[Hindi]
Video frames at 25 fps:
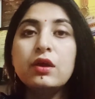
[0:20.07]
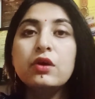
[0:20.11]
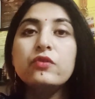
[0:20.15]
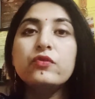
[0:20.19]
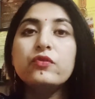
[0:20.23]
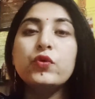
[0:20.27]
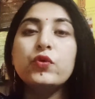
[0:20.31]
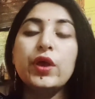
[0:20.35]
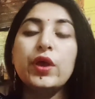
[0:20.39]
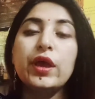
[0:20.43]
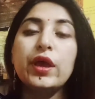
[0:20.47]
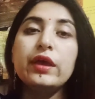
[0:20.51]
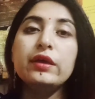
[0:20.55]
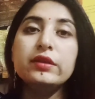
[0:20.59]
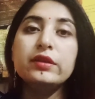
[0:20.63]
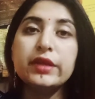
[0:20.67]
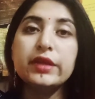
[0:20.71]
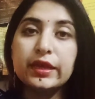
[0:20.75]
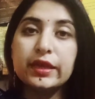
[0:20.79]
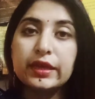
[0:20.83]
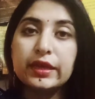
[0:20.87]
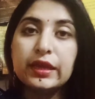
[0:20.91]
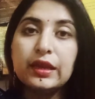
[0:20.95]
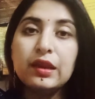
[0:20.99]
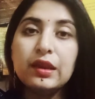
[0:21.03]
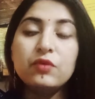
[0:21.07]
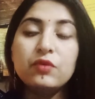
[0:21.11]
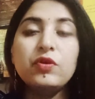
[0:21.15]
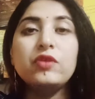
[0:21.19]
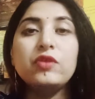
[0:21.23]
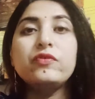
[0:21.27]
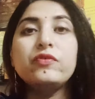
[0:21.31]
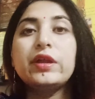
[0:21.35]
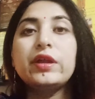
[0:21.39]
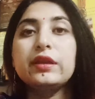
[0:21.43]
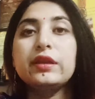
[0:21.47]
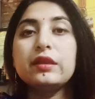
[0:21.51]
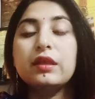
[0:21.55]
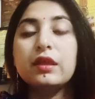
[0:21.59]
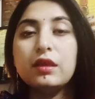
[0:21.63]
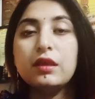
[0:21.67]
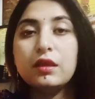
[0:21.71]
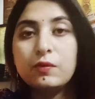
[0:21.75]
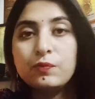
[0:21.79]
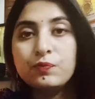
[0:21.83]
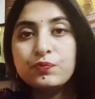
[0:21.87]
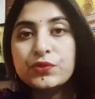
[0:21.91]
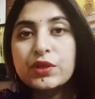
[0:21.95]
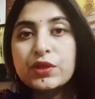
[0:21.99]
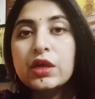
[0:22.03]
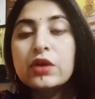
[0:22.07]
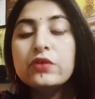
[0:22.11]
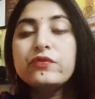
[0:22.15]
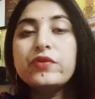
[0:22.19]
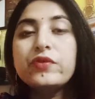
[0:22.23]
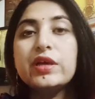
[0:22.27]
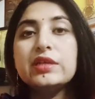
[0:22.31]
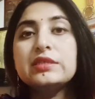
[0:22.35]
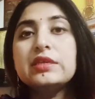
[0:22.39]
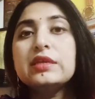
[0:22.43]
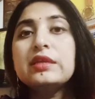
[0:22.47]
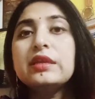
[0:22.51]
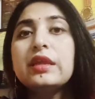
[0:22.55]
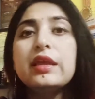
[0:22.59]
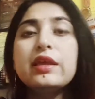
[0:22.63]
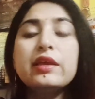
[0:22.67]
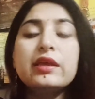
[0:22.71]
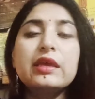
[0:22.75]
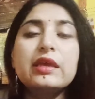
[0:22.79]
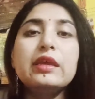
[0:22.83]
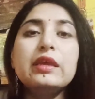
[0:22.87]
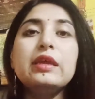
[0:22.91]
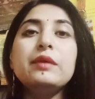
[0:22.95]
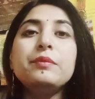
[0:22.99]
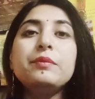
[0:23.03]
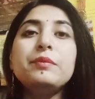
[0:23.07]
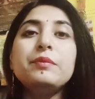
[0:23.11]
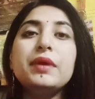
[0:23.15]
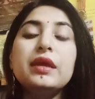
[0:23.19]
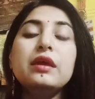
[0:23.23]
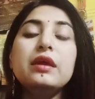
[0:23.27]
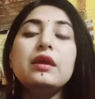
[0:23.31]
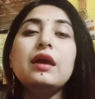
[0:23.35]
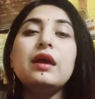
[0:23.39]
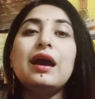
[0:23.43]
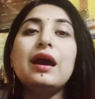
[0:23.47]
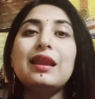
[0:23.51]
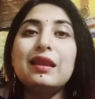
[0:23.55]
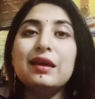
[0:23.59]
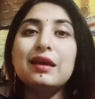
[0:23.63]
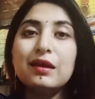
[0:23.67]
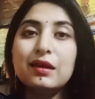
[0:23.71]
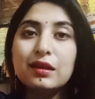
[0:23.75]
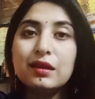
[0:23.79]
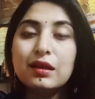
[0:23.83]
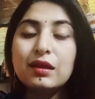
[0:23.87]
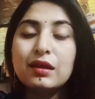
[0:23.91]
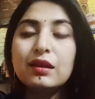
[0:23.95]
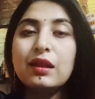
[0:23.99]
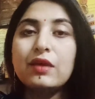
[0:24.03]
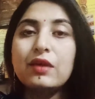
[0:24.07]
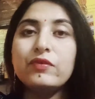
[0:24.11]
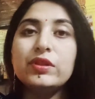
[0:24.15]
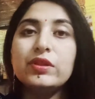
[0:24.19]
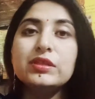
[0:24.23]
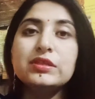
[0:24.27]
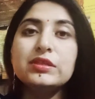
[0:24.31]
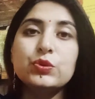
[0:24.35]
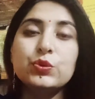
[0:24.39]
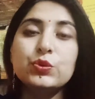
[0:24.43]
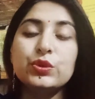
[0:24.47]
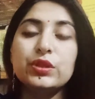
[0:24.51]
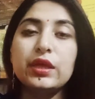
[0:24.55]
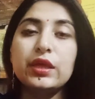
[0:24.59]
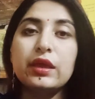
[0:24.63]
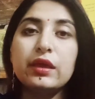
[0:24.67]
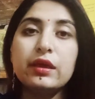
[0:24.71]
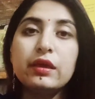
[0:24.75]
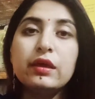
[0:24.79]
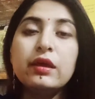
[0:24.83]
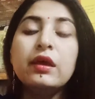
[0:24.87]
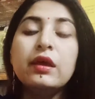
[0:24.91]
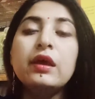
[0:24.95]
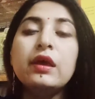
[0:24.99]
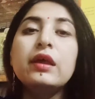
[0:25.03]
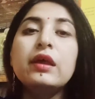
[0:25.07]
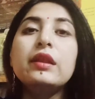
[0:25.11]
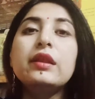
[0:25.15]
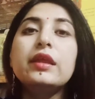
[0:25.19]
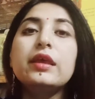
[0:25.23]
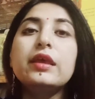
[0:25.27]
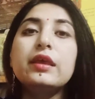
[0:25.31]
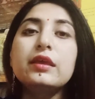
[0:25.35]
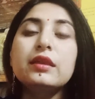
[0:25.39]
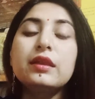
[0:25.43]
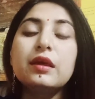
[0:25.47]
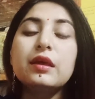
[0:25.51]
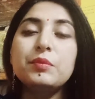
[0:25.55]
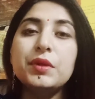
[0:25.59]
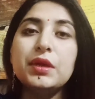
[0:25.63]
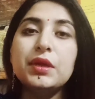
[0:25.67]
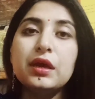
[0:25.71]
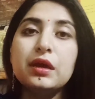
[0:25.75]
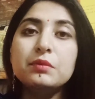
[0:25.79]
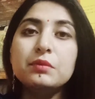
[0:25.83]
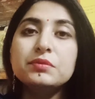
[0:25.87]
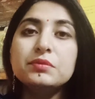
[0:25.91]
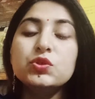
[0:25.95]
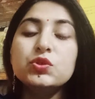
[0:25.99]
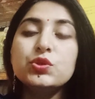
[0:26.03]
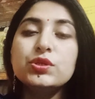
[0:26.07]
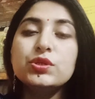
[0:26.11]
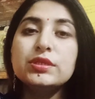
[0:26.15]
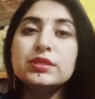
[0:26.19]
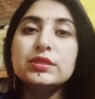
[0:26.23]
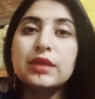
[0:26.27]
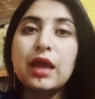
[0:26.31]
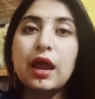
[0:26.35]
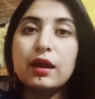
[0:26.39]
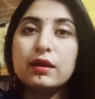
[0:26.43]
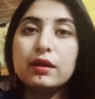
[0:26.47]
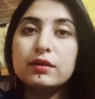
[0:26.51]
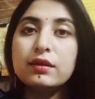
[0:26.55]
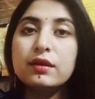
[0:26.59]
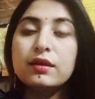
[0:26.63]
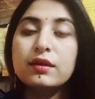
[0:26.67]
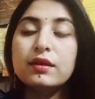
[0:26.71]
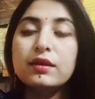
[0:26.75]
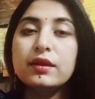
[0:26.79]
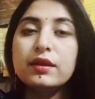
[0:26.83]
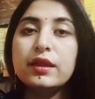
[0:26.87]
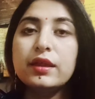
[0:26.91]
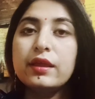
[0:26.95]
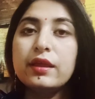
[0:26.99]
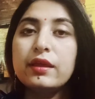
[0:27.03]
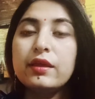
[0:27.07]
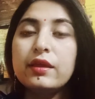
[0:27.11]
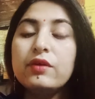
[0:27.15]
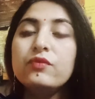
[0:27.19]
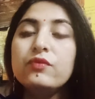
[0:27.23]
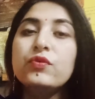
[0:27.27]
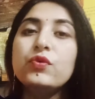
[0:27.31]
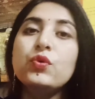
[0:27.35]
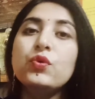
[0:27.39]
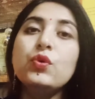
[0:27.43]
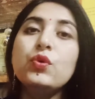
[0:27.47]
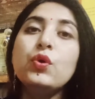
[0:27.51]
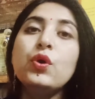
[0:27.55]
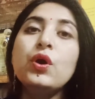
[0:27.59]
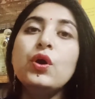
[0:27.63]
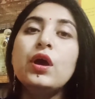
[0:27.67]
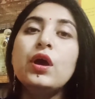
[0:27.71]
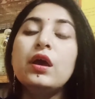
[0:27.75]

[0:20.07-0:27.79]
वो है रेकी लेवल वन की वैसे रेकी में अलग अलग लेवल्स होते हैं लेकिन अभी हम जो स्टार्ट कर रहे हैं वो